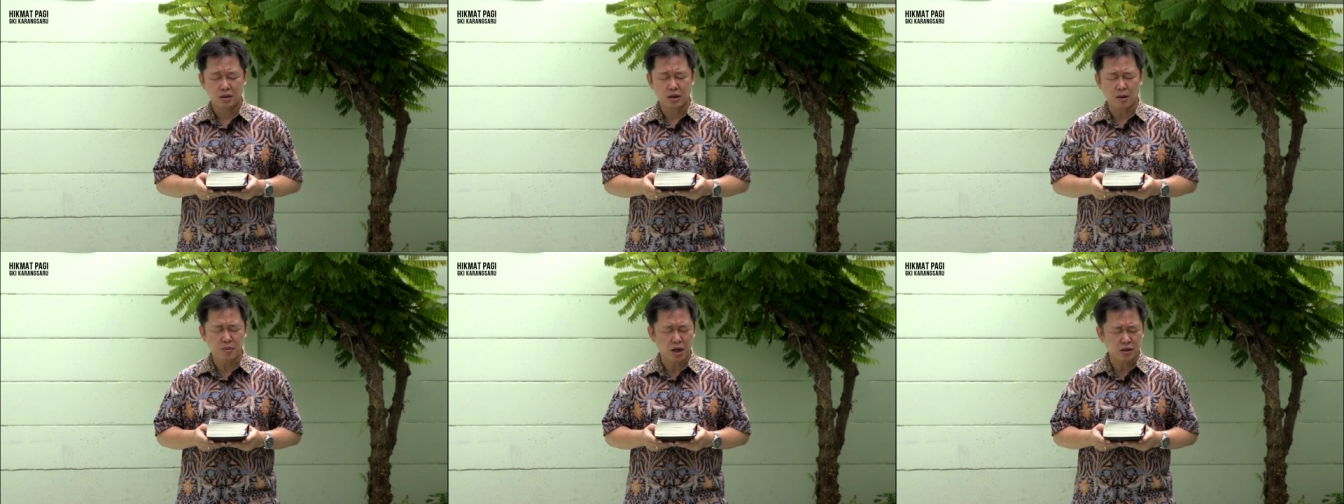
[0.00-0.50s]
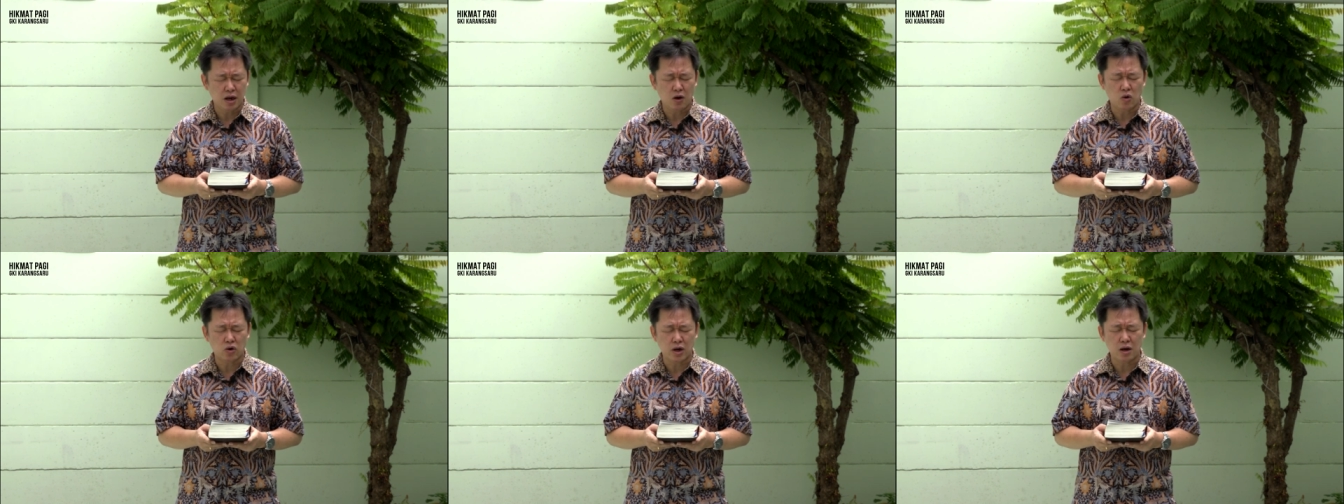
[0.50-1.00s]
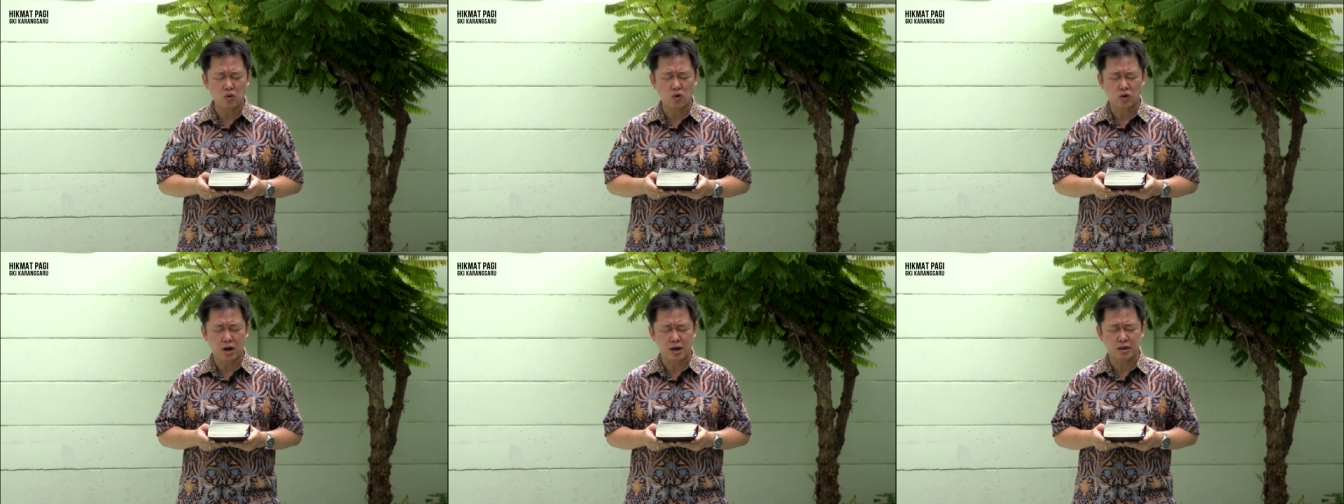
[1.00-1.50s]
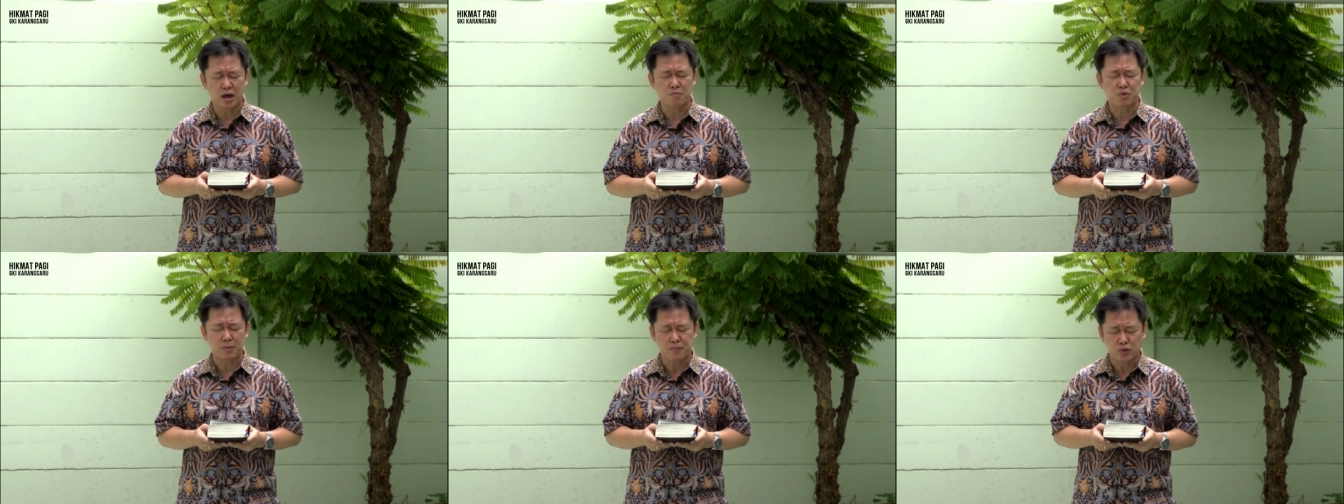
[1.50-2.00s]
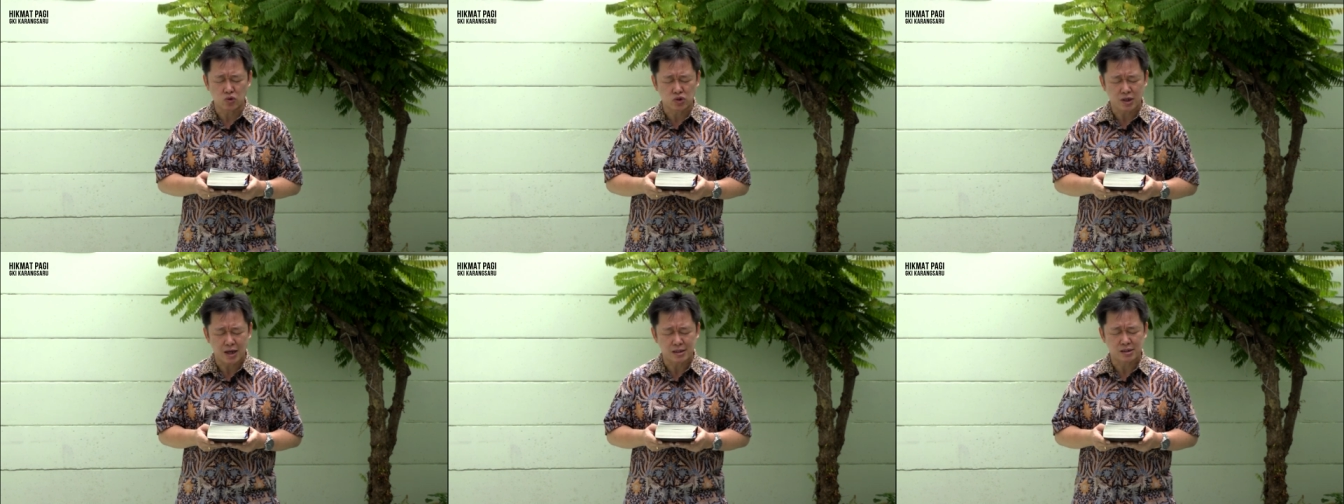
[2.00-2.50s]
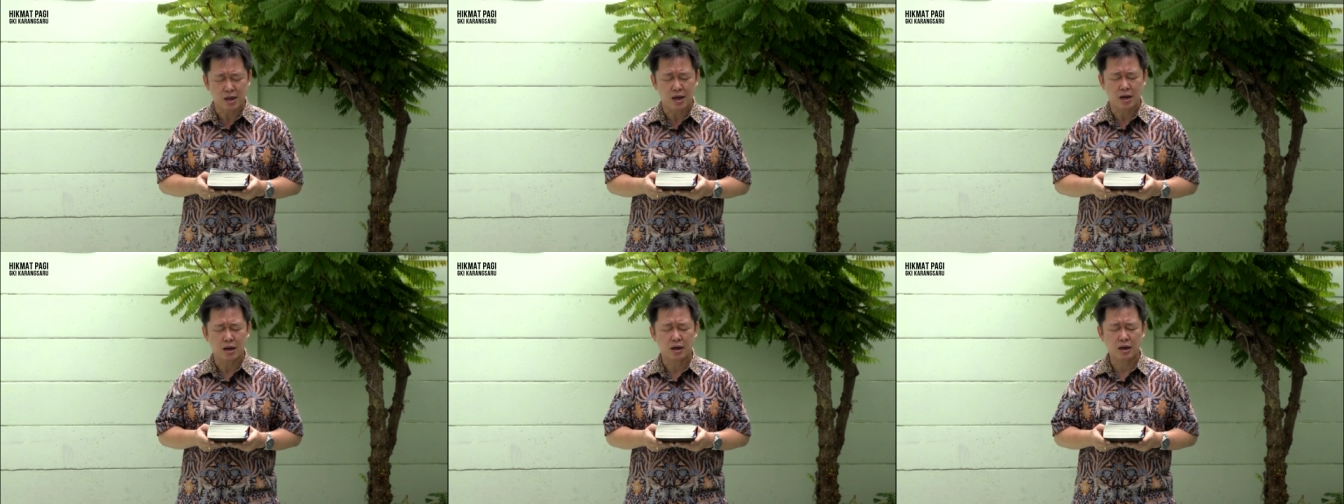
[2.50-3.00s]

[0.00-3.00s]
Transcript: Kami adalah orang-orang yang berputus asa,